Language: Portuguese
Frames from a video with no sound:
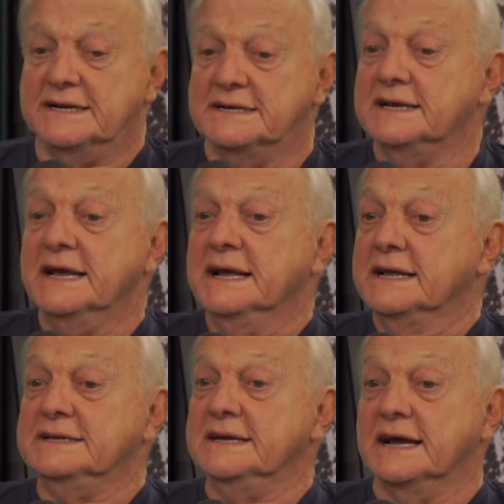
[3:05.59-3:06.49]
Ele
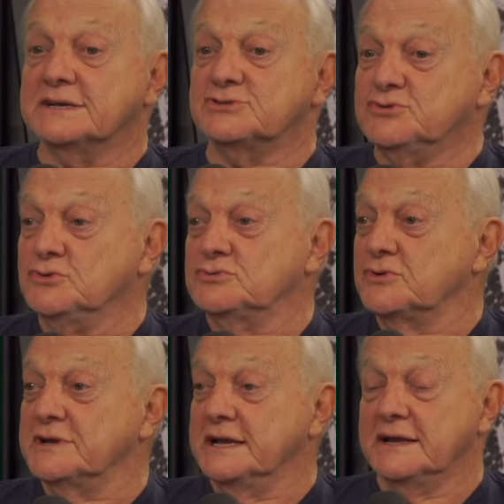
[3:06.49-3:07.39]
tinha assunto
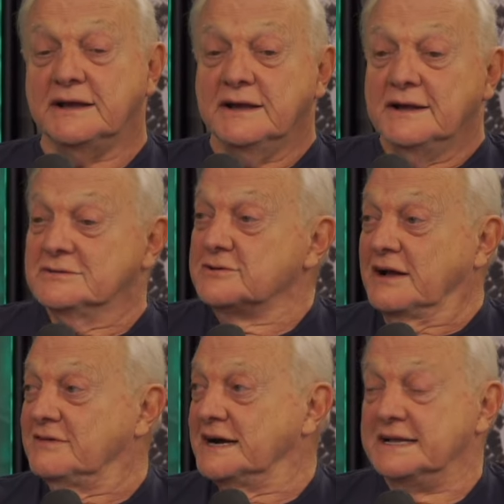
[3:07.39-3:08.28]
que não
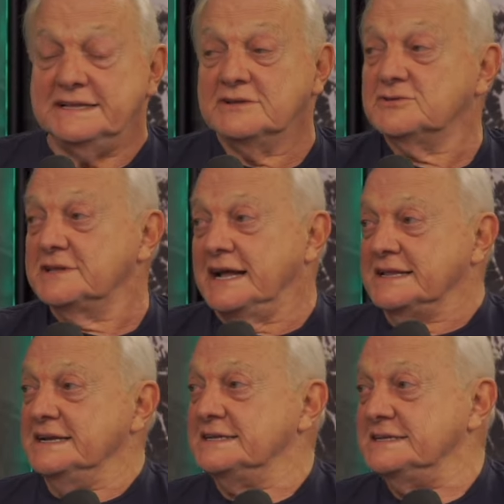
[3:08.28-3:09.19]
estava rendendo nada,
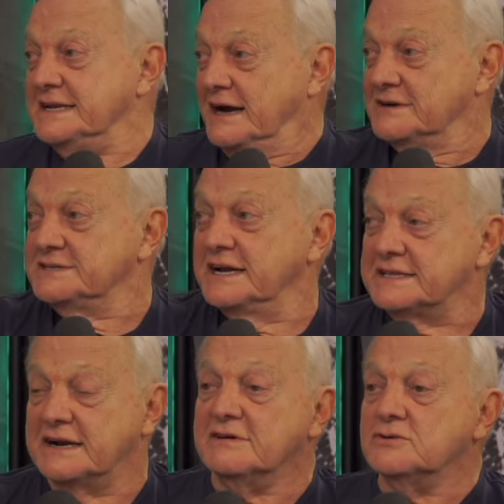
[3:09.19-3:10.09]
ele tirava, já
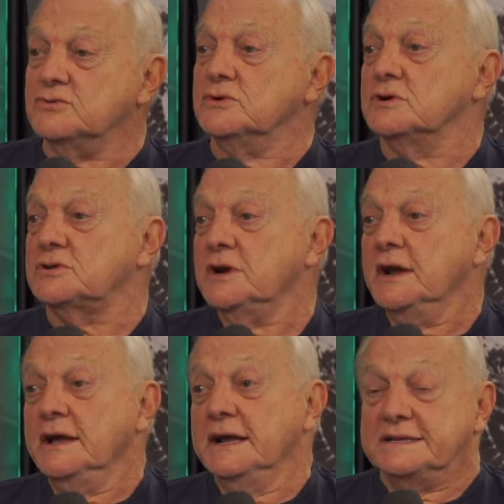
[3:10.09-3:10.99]
entrava com outro,
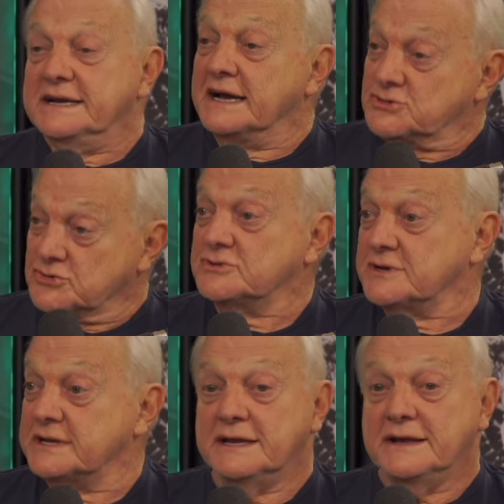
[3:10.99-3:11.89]
e tinha assunto
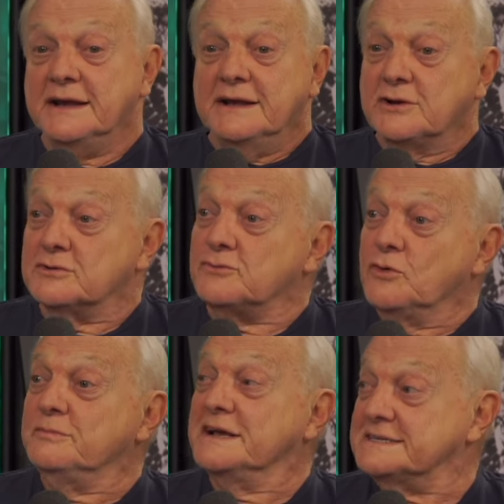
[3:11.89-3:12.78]
que
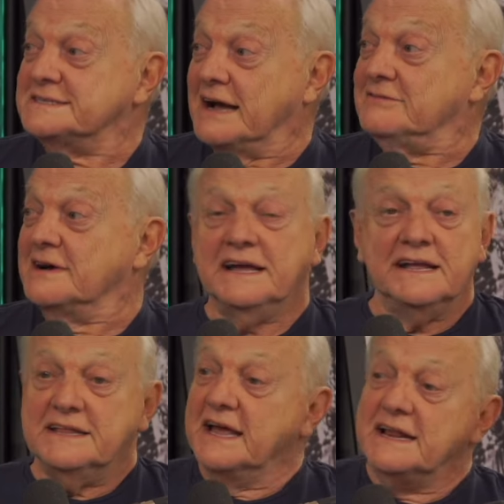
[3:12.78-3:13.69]
começava a
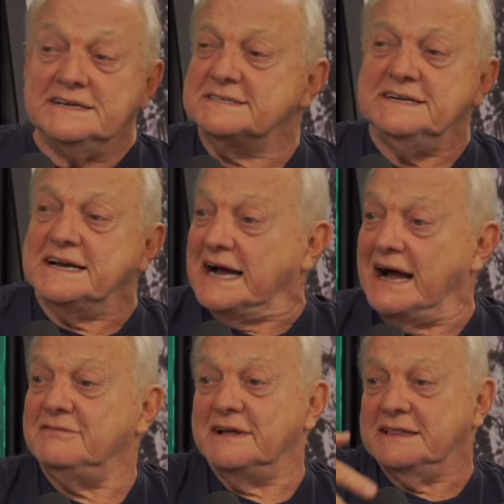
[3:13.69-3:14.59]
render, ele
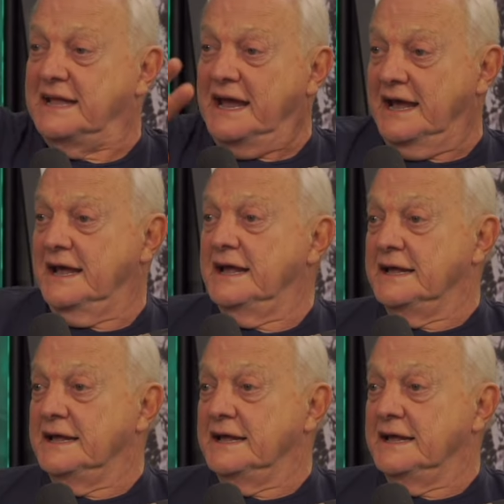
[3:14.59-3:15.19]
esticava até.